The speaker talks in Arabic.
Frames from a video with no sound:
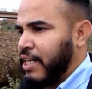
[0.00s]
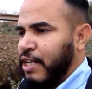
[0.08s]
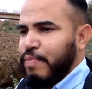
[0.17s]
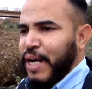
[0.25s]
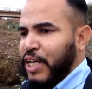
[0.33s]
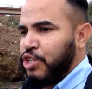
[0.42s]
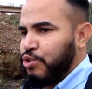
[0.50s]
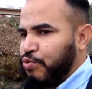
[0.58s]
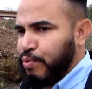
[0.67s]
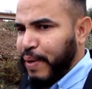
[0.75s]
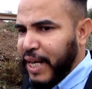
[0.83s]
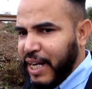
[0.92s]
كما
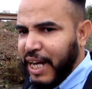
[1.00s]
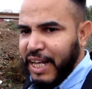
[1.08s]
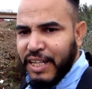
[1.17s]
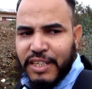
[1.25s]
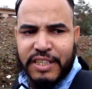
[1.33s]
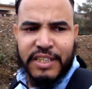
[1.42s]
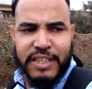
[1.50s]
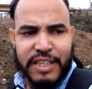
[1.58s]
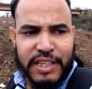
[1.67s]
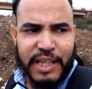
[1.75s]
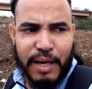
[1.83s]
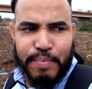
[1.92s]
كتشوفوا معنا
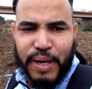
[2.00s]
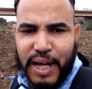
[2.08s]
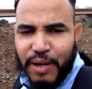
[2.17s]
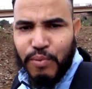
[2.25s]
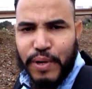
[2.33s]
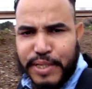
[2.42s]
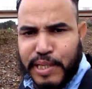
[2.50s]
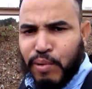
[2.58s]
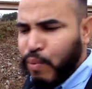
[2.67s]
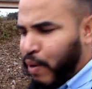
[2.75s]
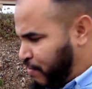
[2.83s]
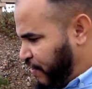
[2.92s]
دابا وسط
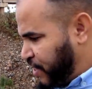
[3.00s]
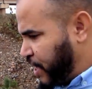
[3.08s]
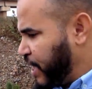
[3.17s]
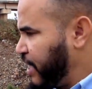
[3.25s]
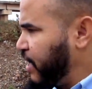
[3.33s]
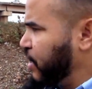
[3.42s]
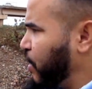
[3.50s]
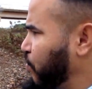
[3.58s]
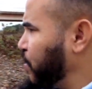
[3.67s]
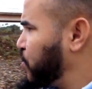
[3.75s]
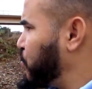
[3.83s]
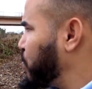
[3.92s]
الواد فاش كاينين ديال
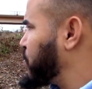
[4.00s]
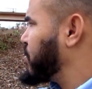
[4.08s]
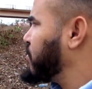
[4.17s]
واد سوس